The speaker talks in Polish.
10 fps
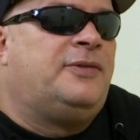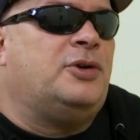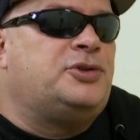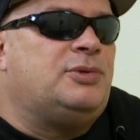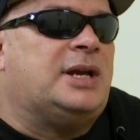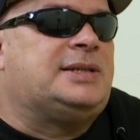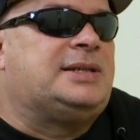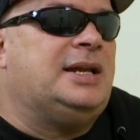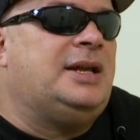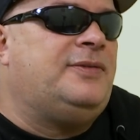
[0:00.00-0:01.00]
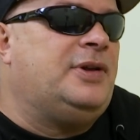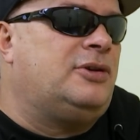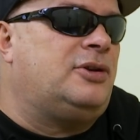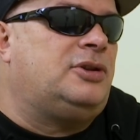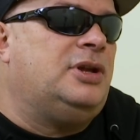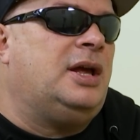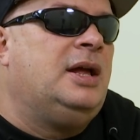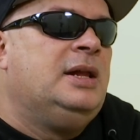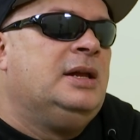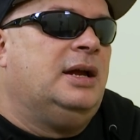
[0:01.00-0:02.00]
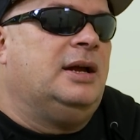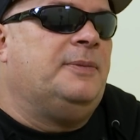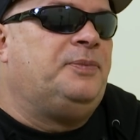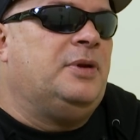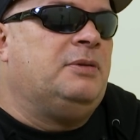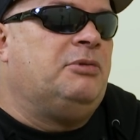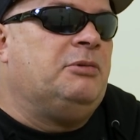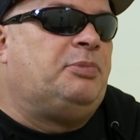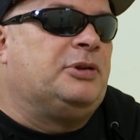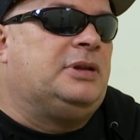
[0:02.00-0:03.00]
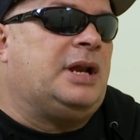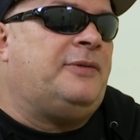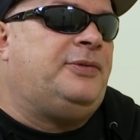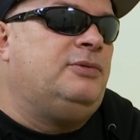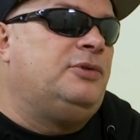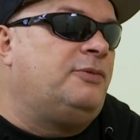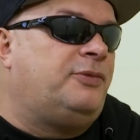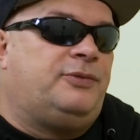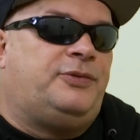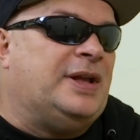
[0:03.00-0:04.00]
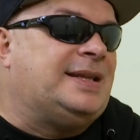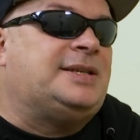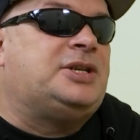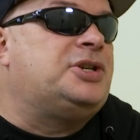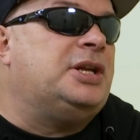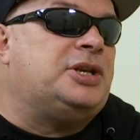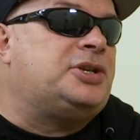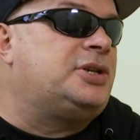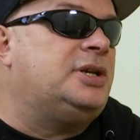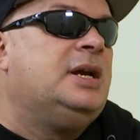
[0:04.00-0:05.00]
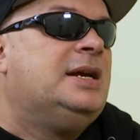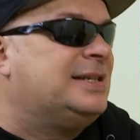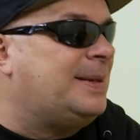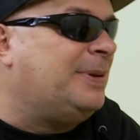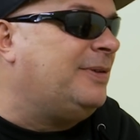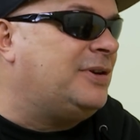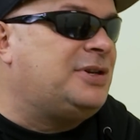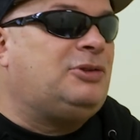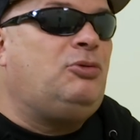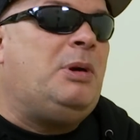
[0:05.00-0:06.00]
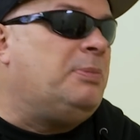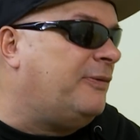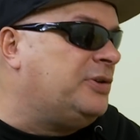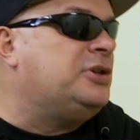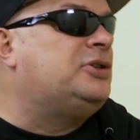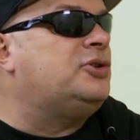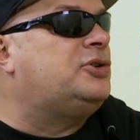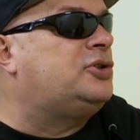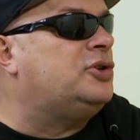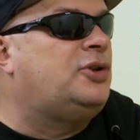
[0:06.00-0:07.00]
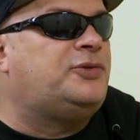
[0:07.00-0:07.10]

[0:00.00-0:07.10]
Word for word: wchodził na scenę i wielokrotnie potrafił no, fantastycznie też zapanować nad tłumem, powiedzieć coś, coś